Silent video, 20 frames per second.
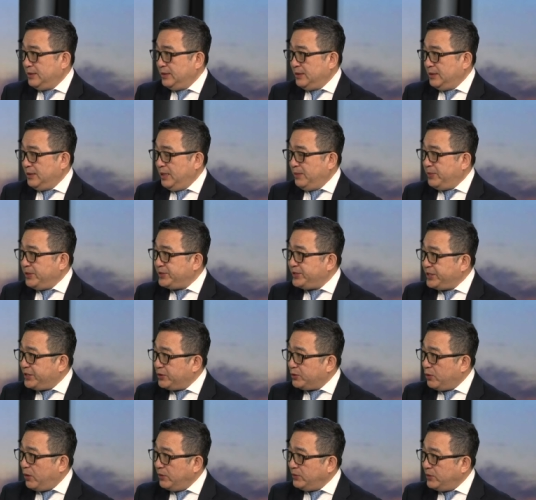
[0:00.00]
那么这
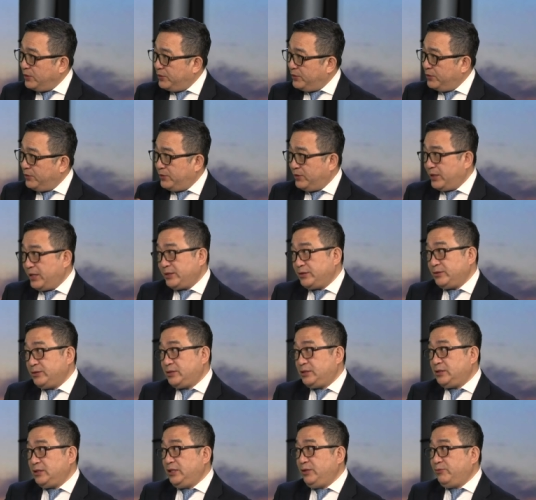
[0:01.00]
个团团伙伙呢，就
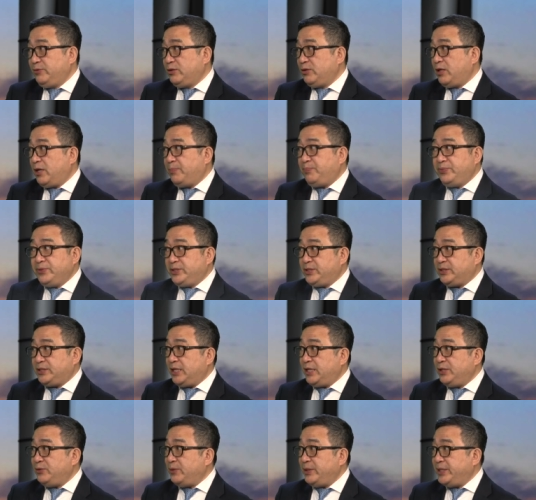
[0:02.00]
是意味着呢不止
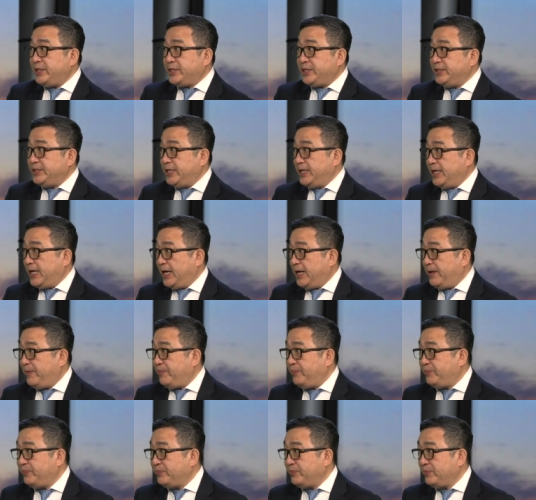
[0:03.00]
孙立军一个人呐、
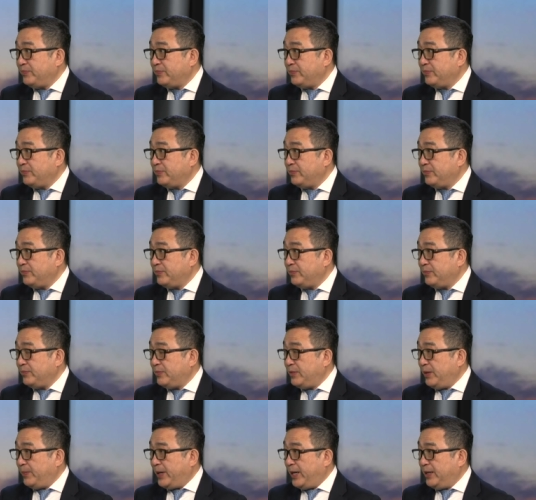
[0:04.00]

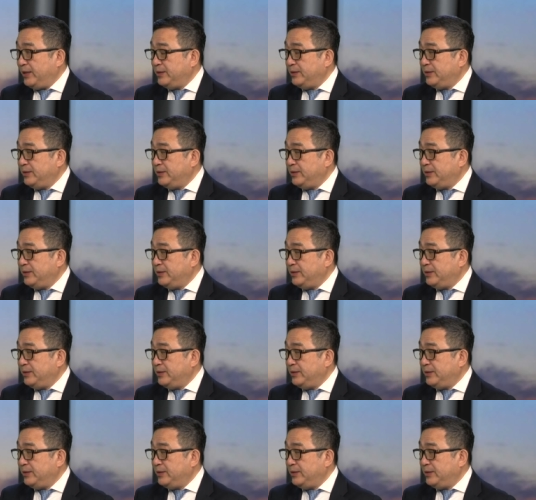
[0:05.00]
对吧？